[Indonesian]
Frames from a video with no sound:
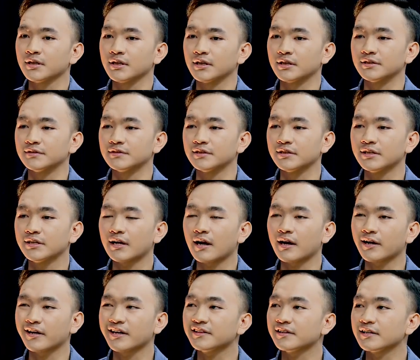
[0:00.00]
uh, di sini
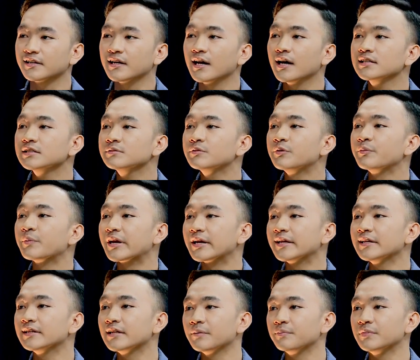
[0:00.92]
rakyat tidak hanya
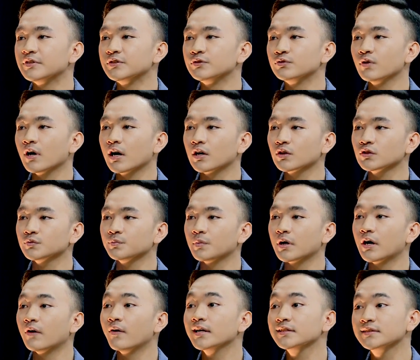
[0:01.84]
memilih tapi juga harus
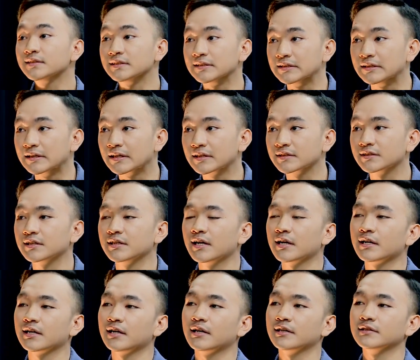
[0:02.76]
mengawasi kinerja
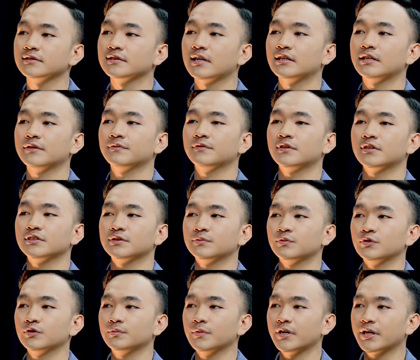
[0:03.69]
yeah. legislatif
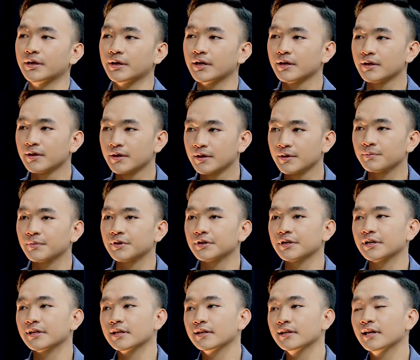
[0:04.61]
tersebut. Baik. Persis.
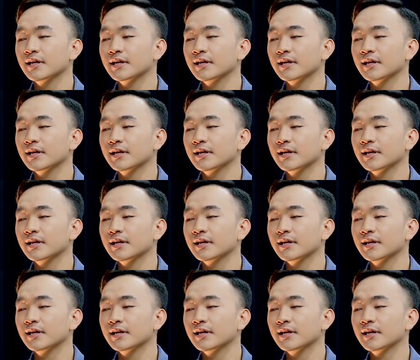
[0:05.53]
Itu. Kita